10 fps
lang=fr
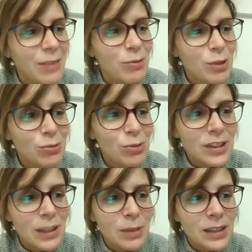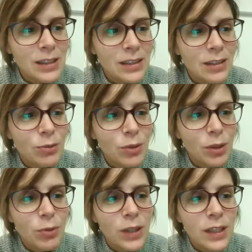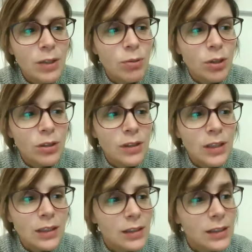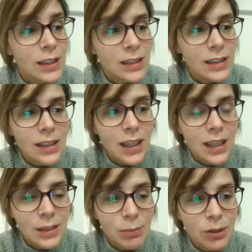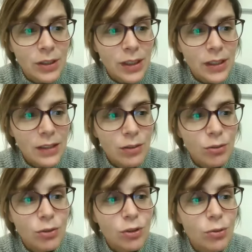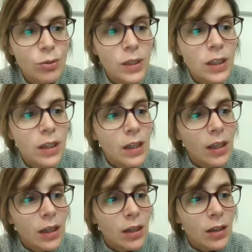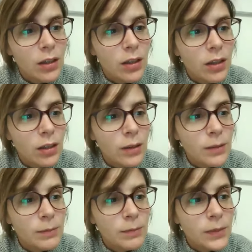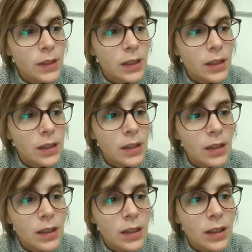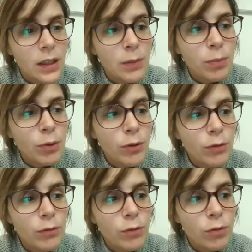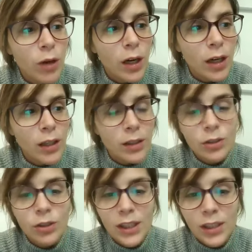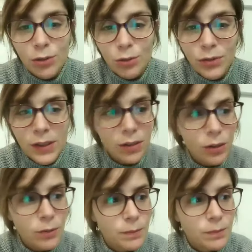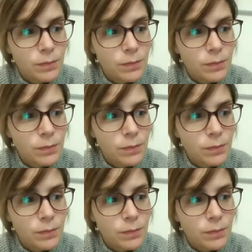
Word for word: Et quod vultabet qui vele quod nat satis est potest. Donc celui euh, qui peut vouloir ce qui est suffisant